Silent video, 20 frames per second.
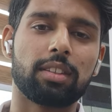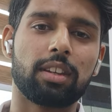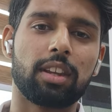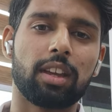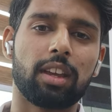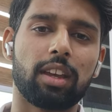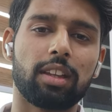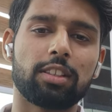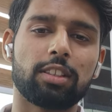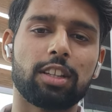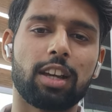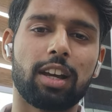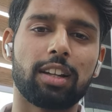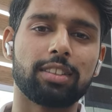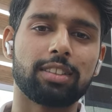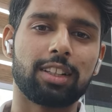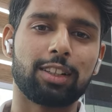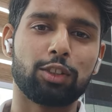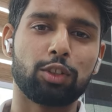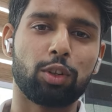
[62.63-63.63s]
ठीक है चार
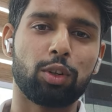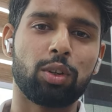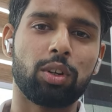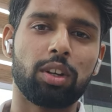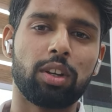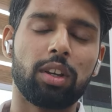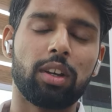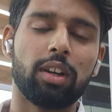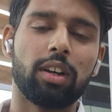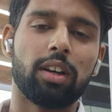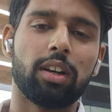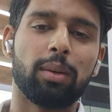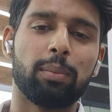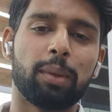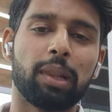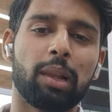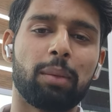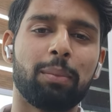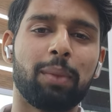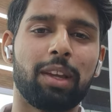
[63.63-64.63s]
साल जो आ,
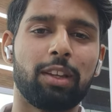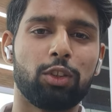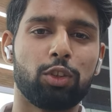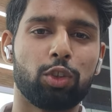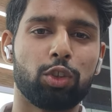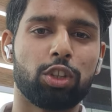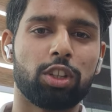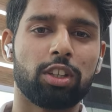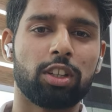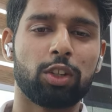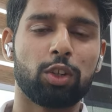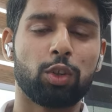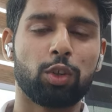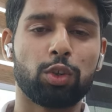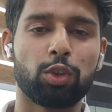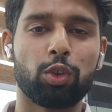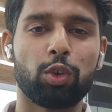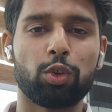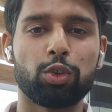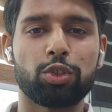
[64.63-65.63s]
मतलब मेंस होते थे सौ सौ